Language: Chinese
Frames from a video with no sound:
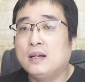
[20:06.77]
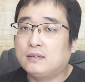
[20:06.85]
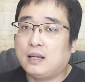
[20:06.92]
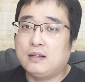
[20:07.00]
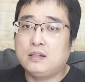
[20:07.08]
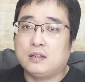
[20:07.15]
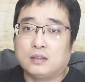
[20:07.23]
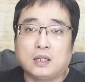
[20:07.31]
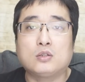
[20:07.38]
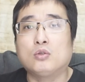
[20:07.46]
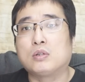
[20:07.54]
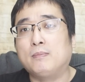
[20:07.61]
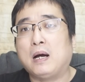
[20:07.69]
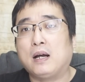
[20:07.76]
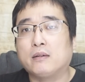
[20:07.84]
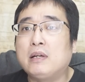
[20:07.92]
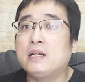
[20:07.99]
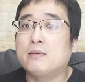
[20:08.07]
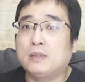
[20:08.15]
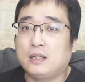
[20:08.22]
但是他就是骂，
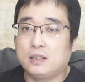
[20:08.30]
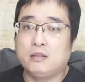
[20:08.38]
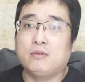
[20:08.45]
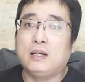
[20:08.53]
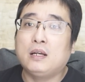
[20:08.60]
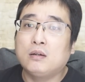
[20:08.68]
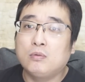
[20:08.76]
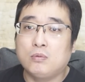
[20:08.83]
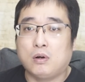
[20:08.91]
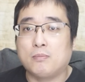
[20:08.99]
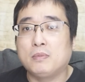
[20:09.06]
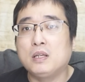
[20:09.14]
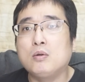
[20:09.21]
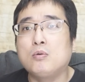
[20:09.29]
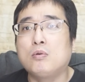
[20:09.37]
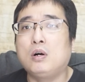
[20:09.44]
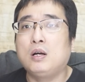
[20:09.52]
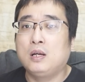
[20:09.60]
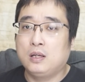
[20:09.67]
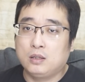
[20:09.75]
为什么呢？因为我民
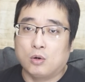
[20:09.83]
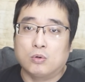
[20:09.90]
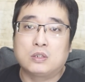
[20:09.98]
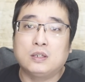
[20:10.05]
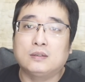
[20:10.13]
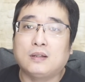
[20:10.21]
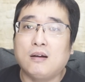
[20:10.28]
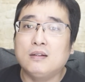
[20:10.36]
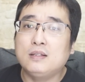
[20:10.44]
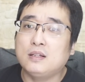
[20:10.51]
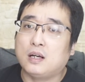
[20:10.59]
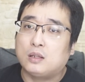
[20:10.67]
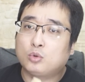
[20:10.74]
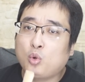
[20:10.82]
国有正当性啊，